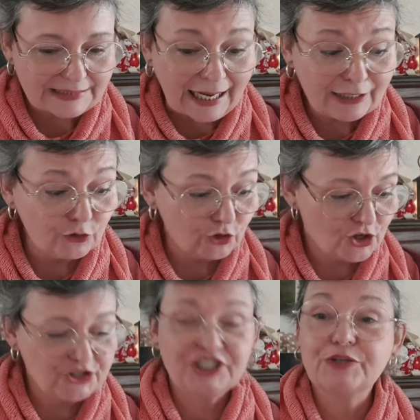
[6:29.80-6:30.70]
Alors,
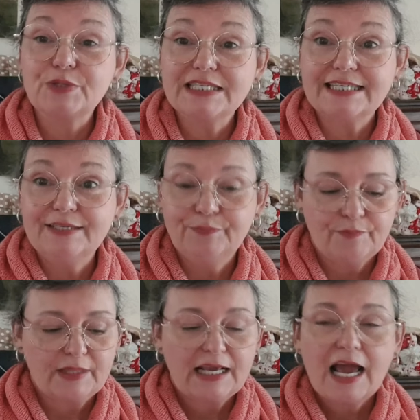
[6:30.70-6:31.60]
j'ai aussi
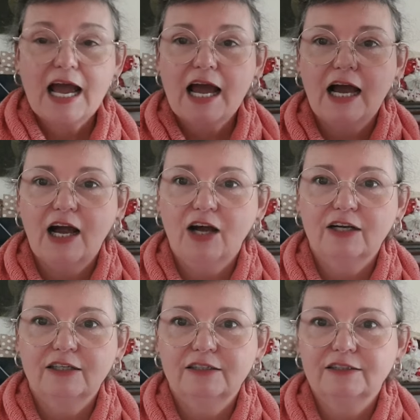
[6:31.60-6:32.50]

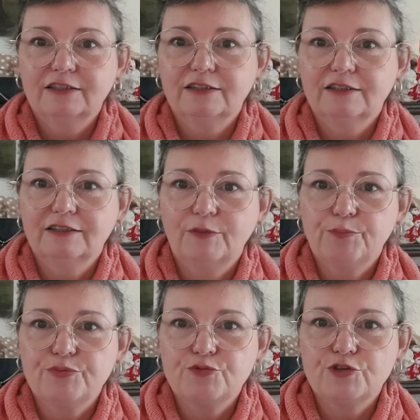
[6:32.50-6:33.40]
un
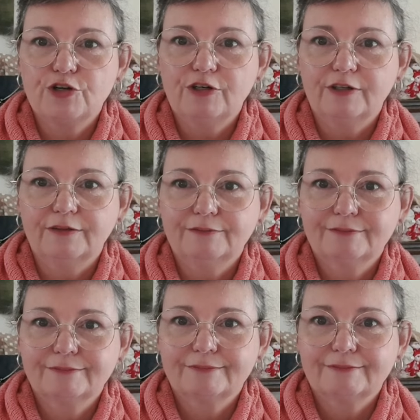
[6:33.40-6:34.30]
puzzle,
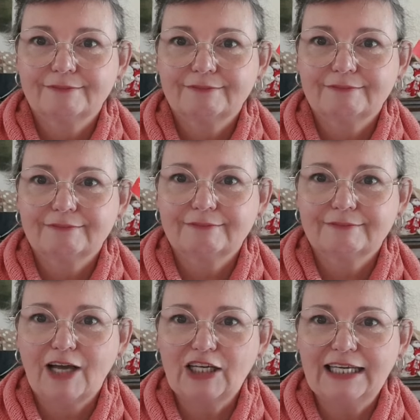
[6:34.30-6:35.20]

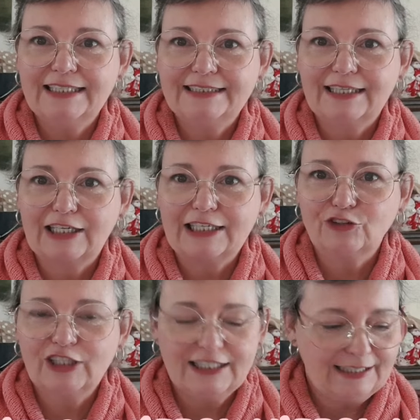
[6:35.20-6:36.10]
un
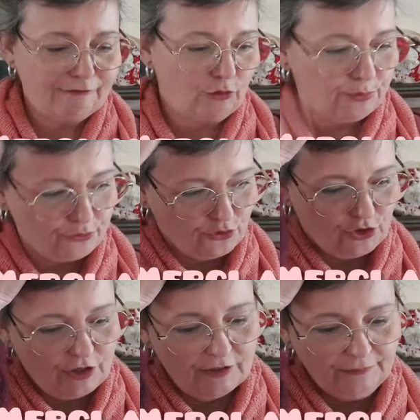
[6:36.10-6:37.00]
calendrier de l'avant
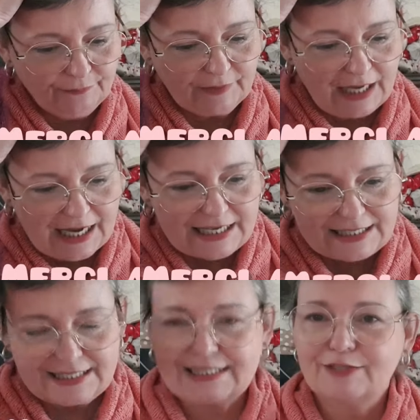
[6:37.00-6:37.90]
puzzle.
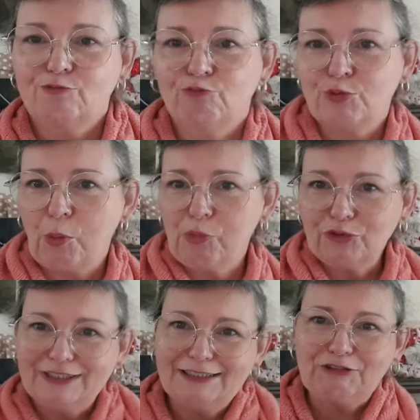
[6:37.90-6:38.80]
Ça, c'est pour me
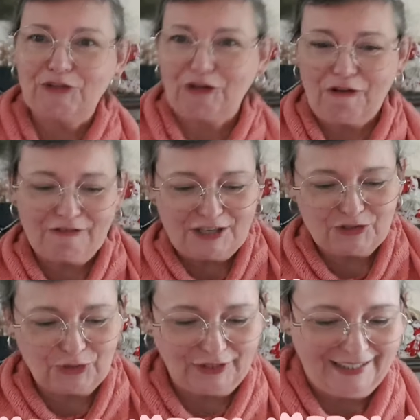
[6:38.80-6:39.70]
détendre en fin de
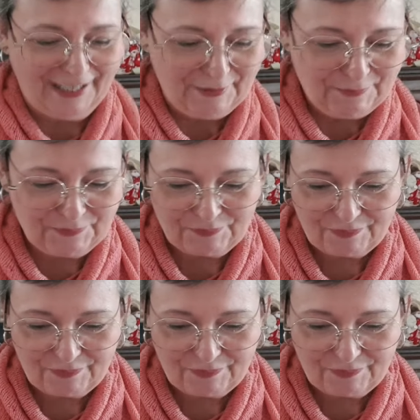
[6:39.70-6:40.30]
journée.